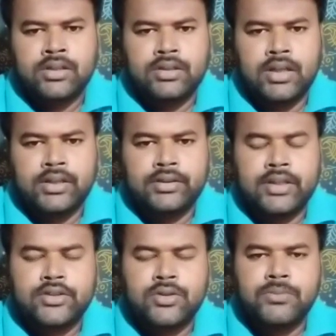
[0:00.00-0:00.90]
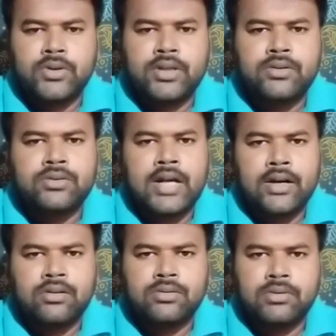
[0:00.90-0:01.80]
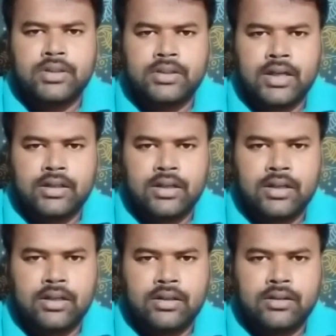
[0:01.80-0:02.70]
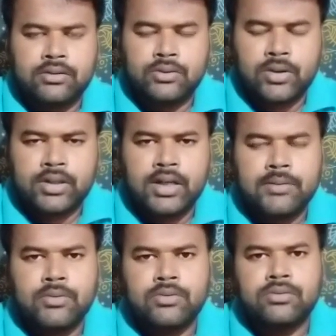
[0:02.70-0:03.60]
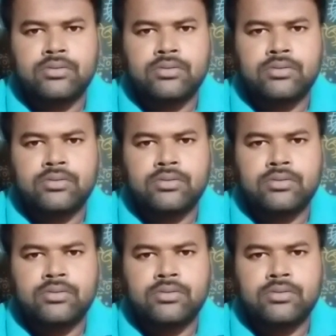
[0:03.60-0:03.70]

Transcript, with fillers: তাই তার সম্পর্কে একটু ধারণা তোমাদের থাকা দরকার এবং